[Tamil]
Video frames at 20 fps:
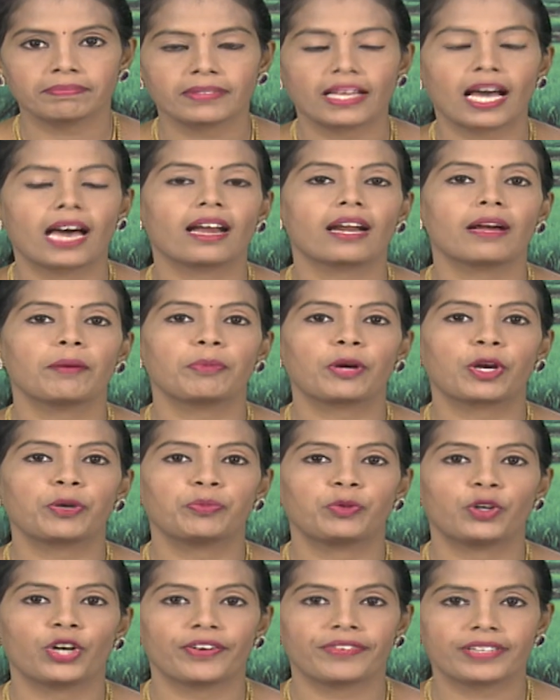தாராபுரம்
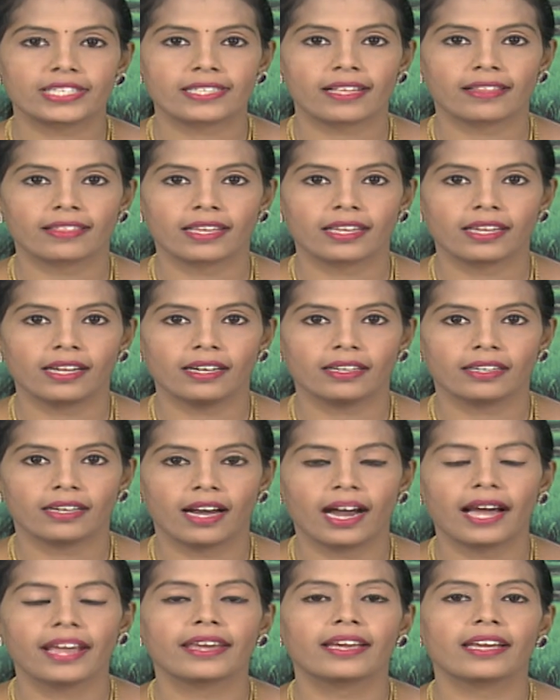உழவர் சந்தையில்
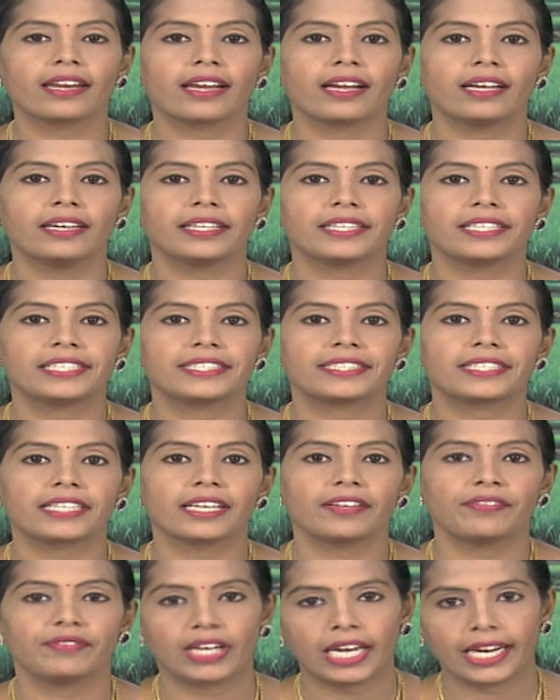காய்கறிகளின்
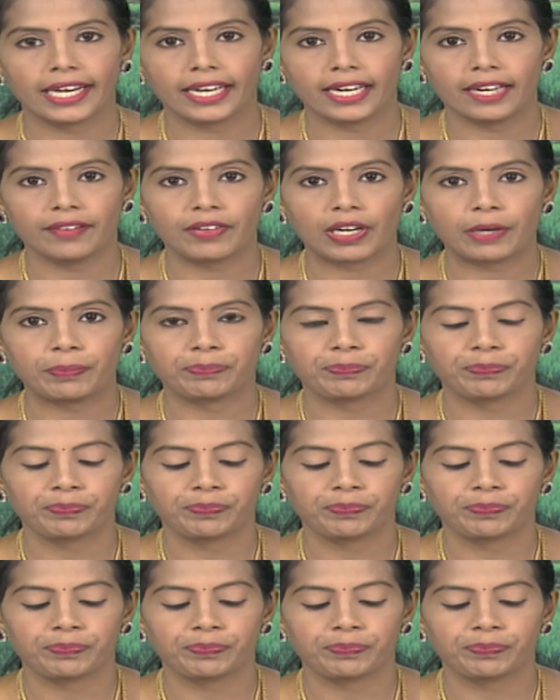இன்றைய விலை நிலவரம்